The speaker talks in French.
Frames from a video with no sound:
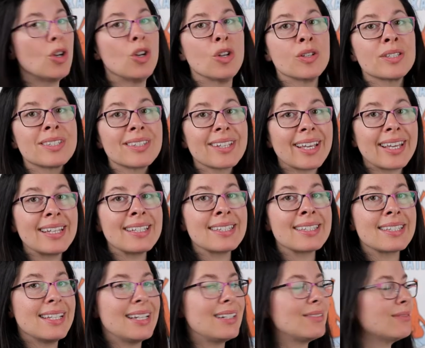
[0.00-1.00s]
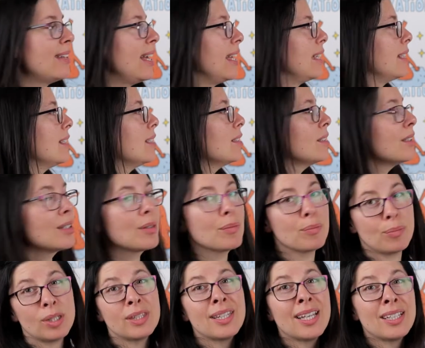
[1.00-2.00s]
le stress l'envahit.
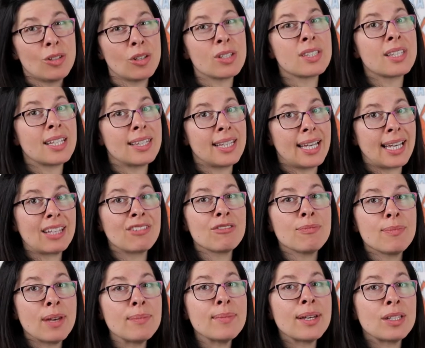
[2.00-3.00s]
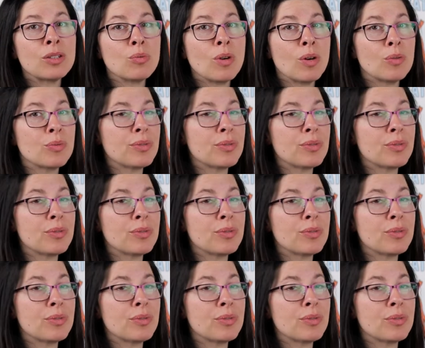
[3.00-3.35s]
Peut-être que ça t'arrive même à toi